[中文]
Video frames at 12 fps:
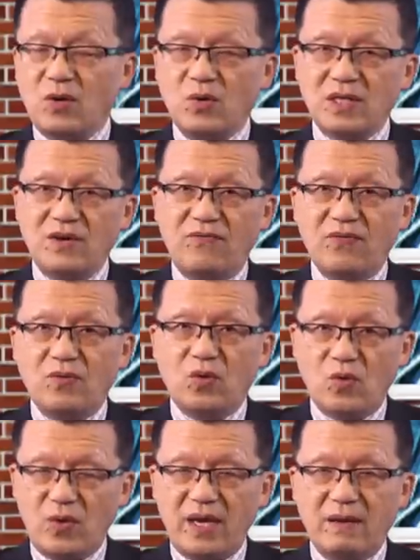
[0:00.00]
国政府
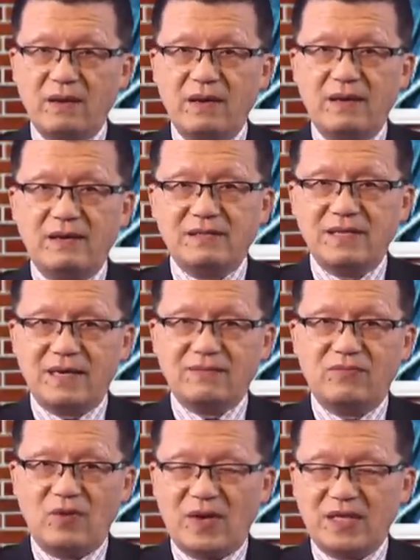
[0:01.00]
会让
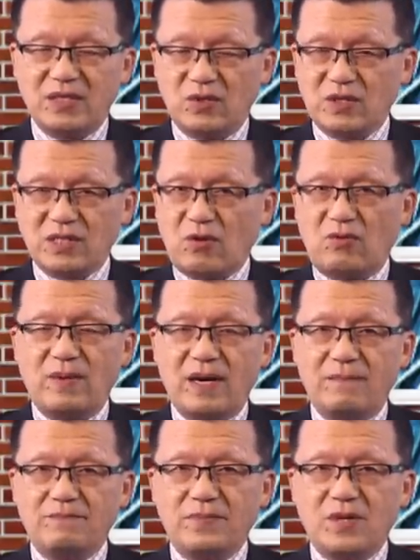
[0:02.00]
孟晚舟走
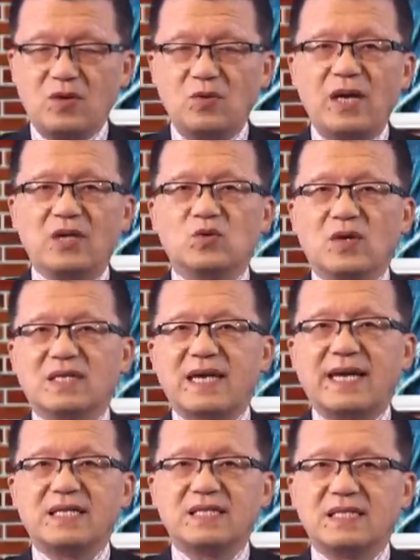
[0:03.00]
吗？会说
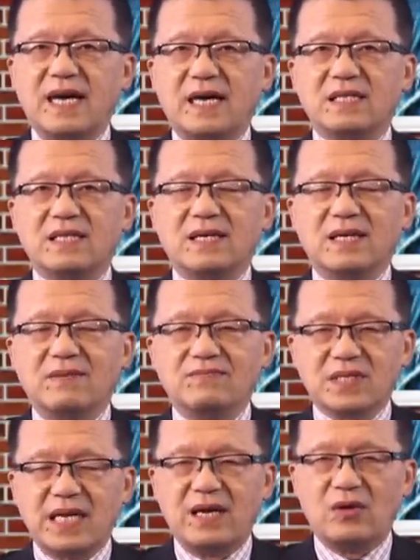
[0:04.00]
达成这样一个
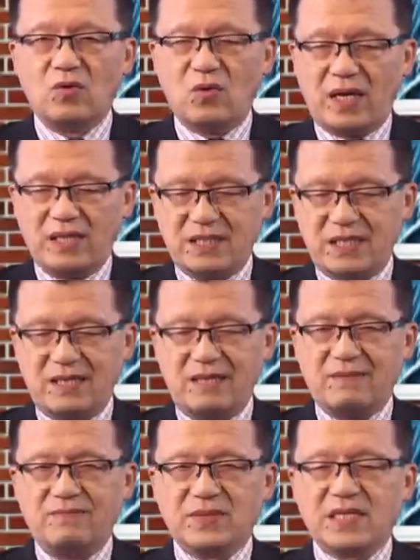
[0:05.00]
暂缓协
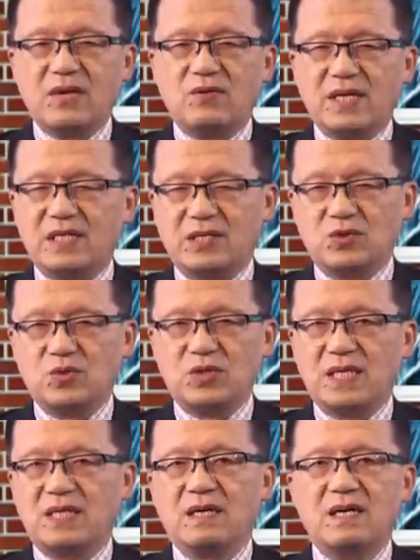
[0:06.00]
定、暂缓起诉
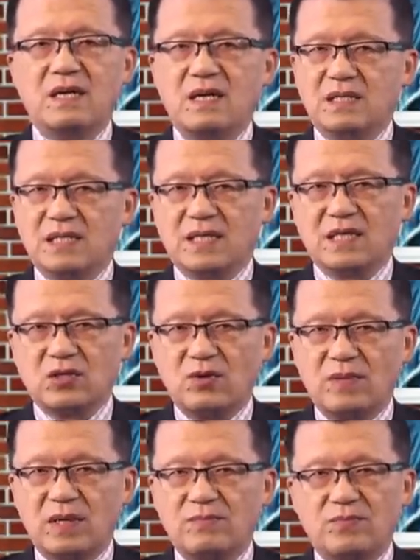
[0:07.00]
协定，让他走
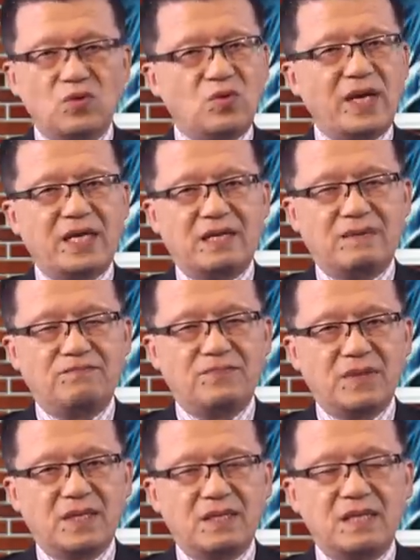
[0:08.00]
吗？不会的，
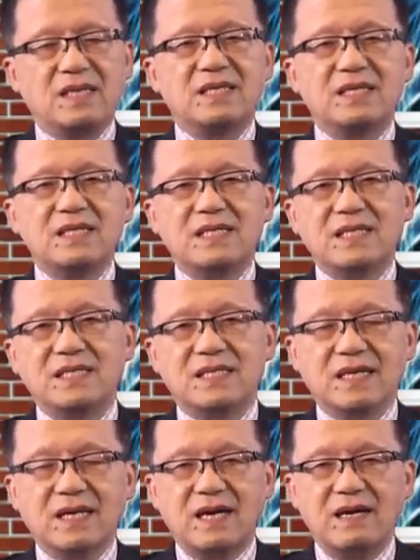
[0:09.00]
已经进
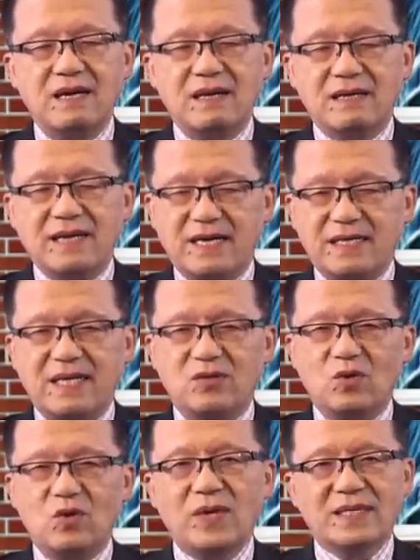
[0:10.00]
行了两年
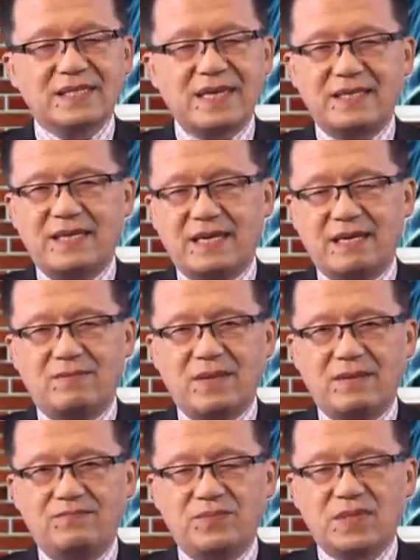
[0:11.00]
多，快三年了
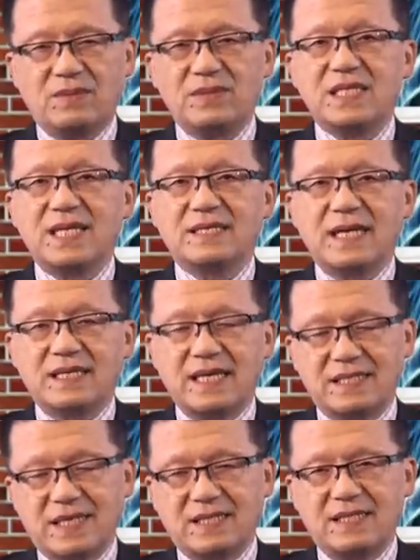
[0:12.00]
嘛，怎么现在才
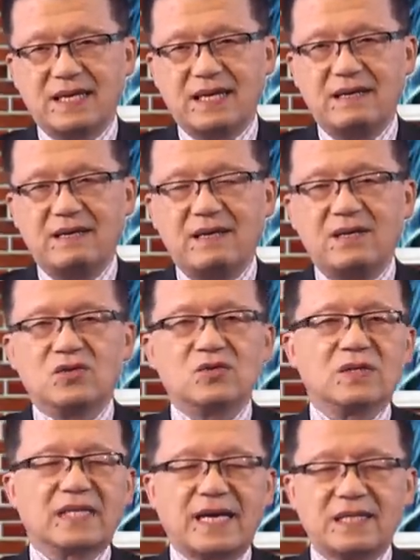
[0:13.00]
想起来
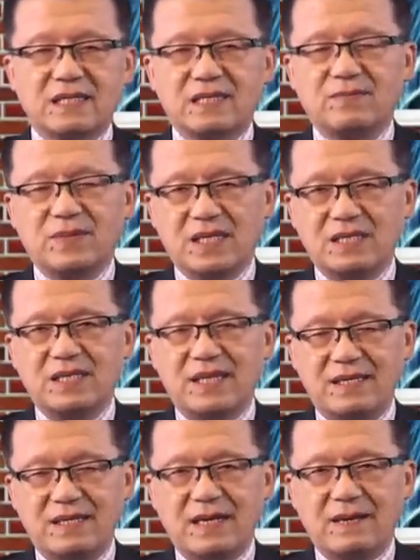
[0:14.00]
说达成这么一个
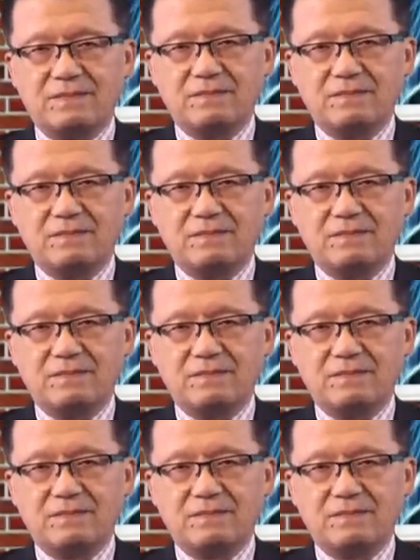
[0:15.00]
协议啊？